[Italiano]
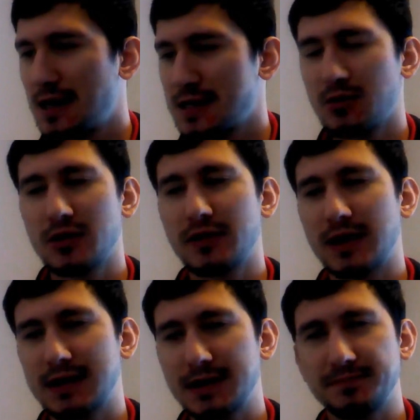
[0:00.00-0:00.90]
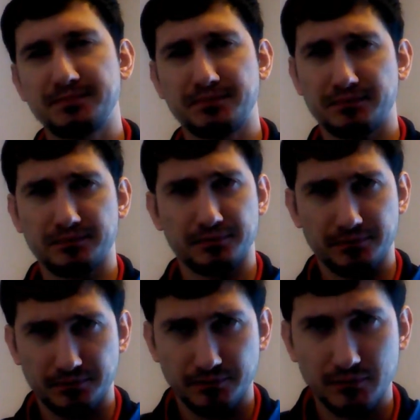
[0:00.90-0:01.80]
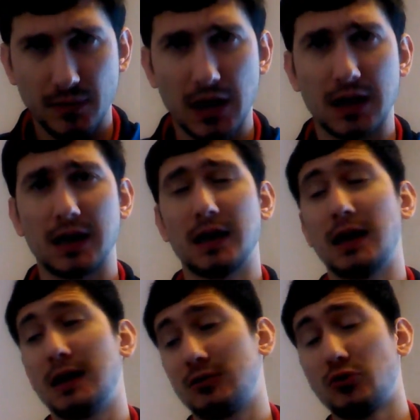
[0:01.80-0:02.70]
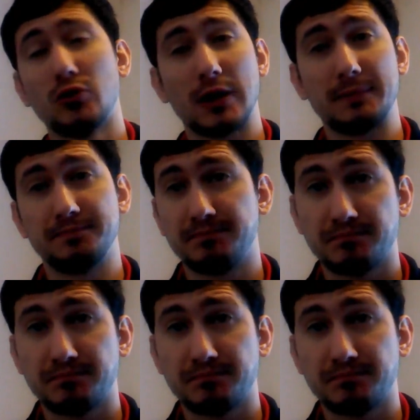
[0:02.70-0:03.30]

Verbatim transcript: siamo arrivati a, ad ora,